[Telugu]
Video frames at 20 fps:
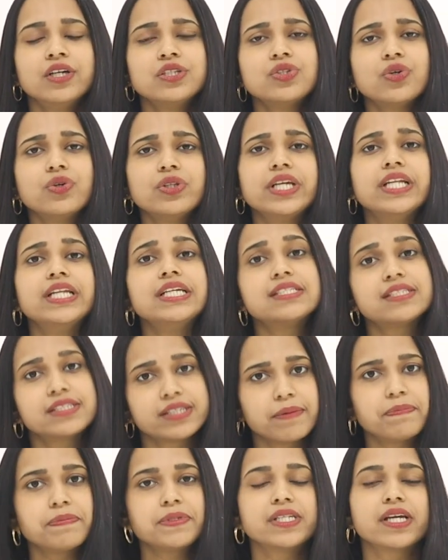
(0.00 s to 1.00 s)
సో దీని
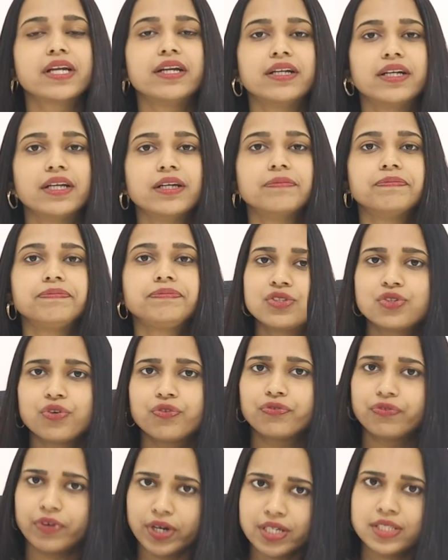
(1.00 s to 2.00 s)
స్టెప్స్ ఏంటి సో
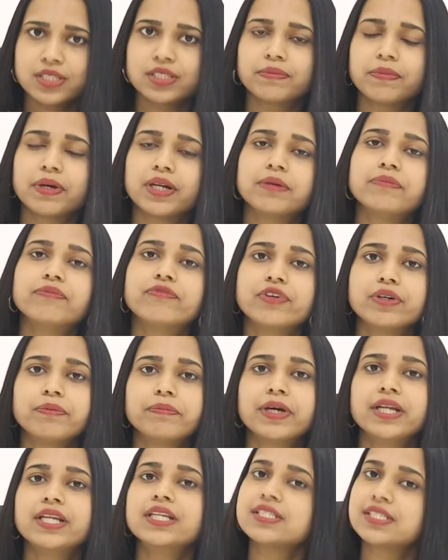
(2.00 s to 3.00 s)
ఫస్ట్ మనం
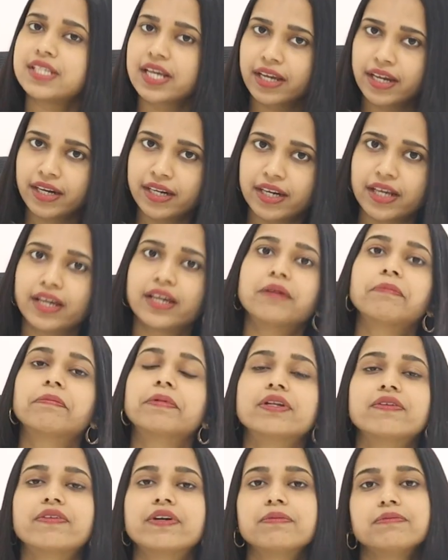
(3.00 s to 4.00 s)
ఫీమేల్ని సెకండ్ డేకి
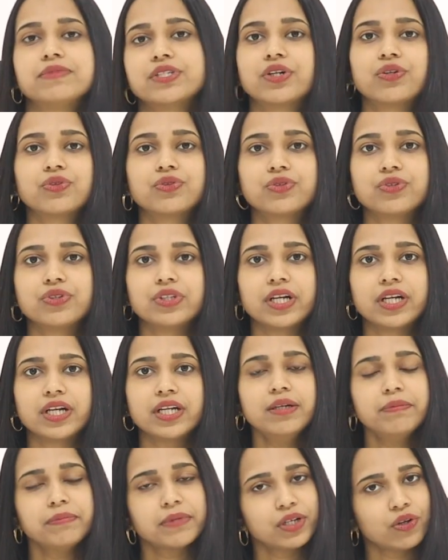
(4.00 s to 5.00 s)
పిలవడం
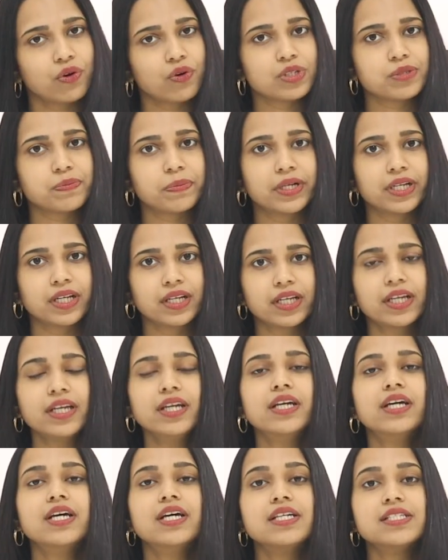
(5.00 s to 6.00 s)
జరుగుతుందండి మన హాస్పిటల్కి
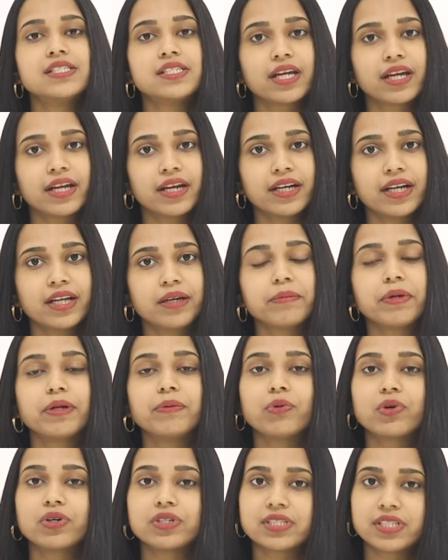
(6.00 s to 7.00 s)
సెకండ్ డే
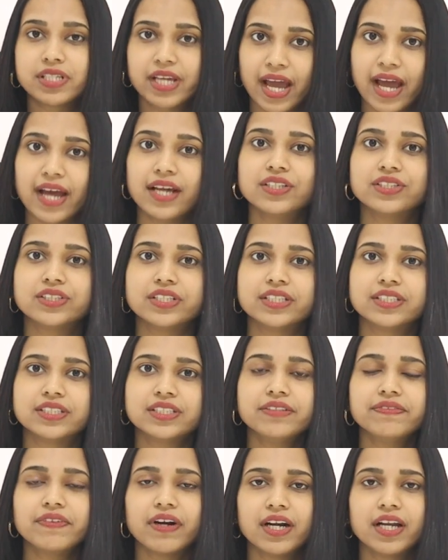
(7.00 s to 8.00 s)
మనం ఒక స్కాన్
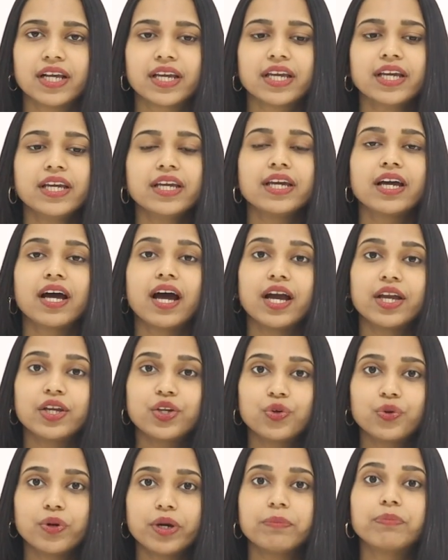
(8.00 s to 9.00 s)
చేసి వాళ్ళకి
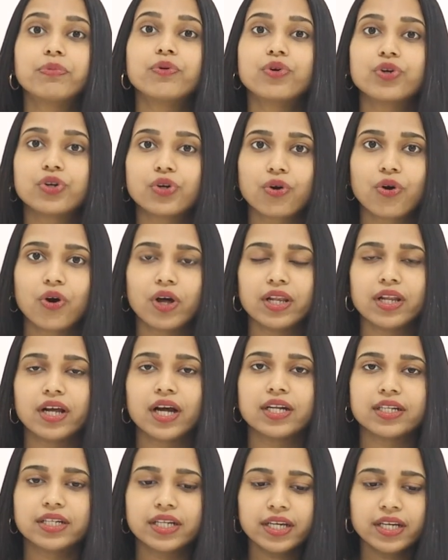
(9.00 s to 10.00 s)
ఐయుఐ ప్రోటోకాల్
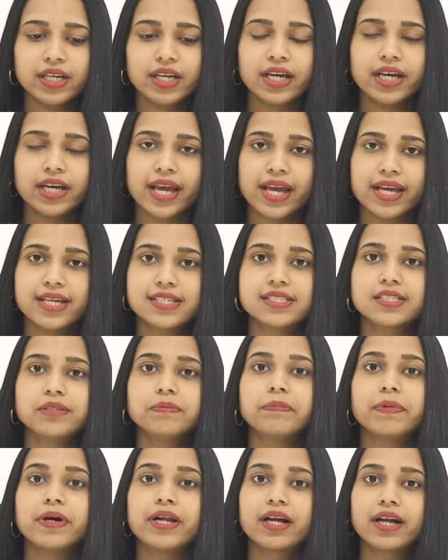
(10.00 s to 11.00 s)
అంటే ఎగ్స్
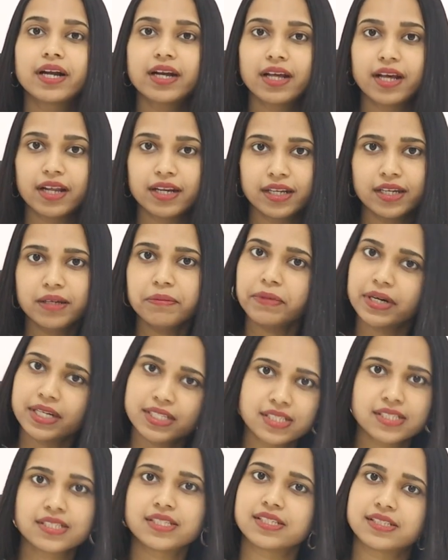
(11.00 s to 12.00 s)
పెరగడానికి
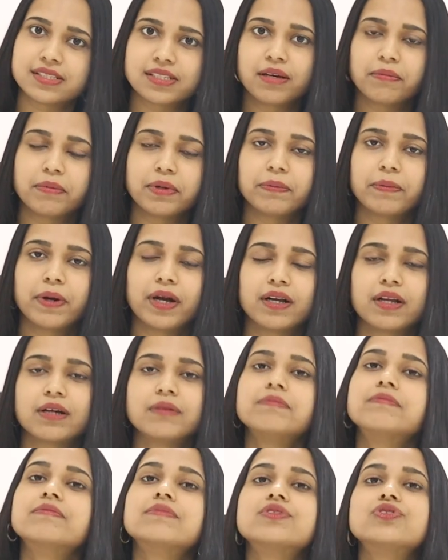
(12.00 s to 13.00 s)
మెడిసిన్స్ ఇస్తామన్నమాట
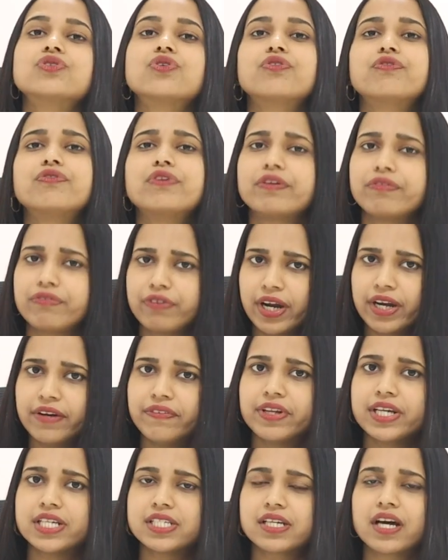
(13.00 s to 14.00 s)
సో ఫర్ ఫైవ్
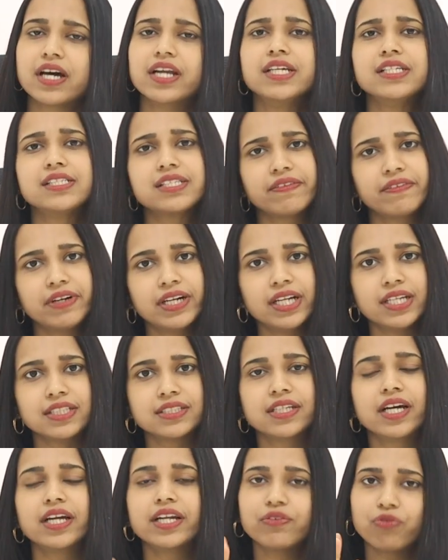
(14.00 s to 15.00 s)
డేస్ కానీ సెవెన్
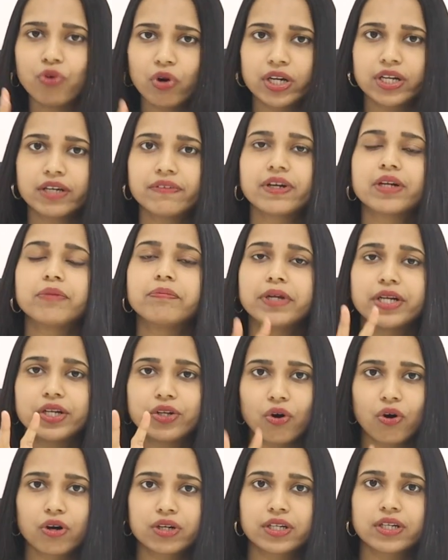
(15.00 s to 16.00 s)
డేస్ కానీ వాట్ ఎవర్ మీ
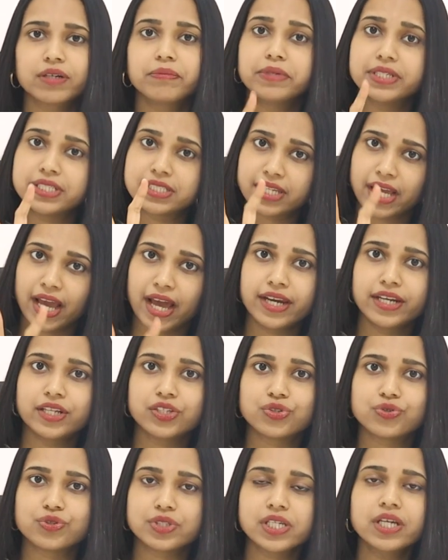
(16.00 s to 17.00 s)
డాక్టర్ మీ
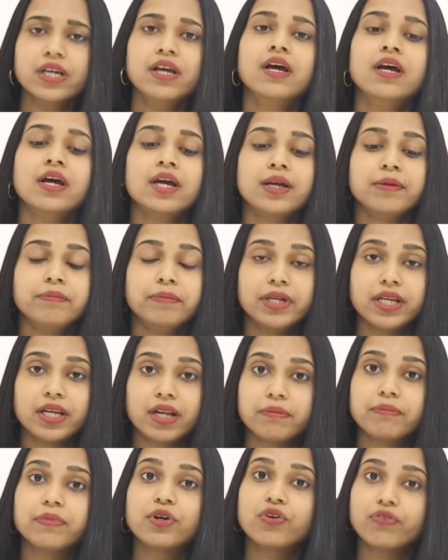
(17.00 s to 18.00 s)
స్కాన్ని చూసి మీ
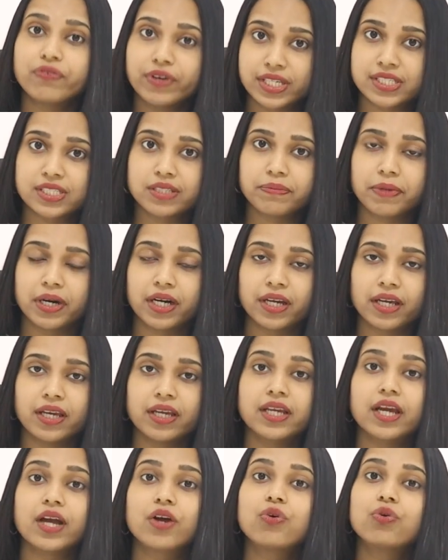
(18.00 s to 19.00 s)
నెంబర్ ఆఫ్ ఎగ్స్ని బట్టి
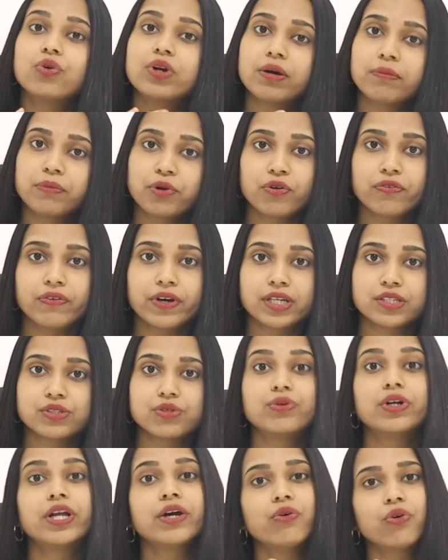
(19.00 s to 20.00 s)
ఎక్కువ నెంబర్ ఆఫ్ ఎగ్స్
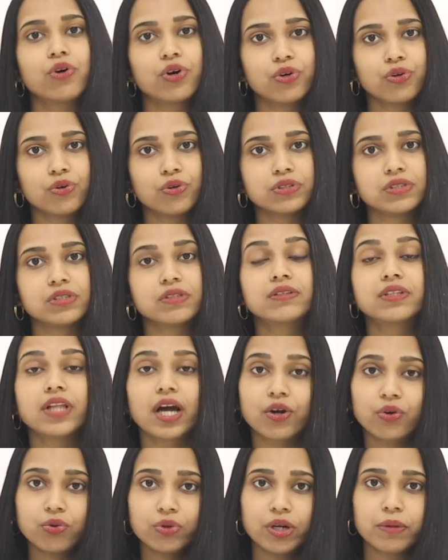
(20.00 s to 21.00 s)
ఉంటే ఒక డోసు
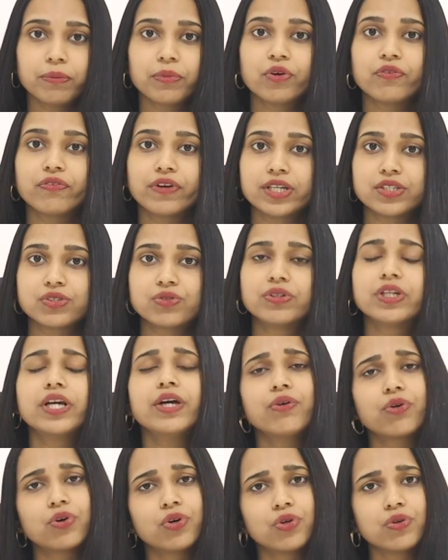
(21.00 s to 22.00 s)
తక్కువ నెంబర్ ఆఫ్ ఎగ్స్ ఉంటే
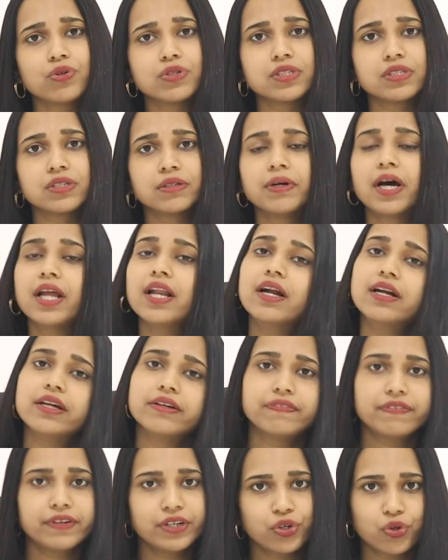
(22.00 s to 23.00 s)
ఒక డోసు అలా
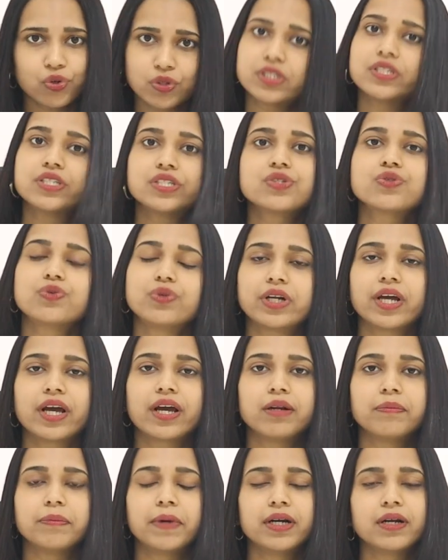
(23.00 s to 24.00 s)
డిఫరెంట్ డోసేజెస్
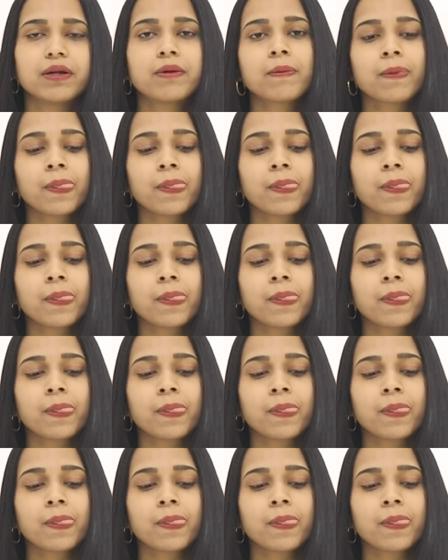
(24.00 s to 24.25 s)
ఉంటాయన్నమాట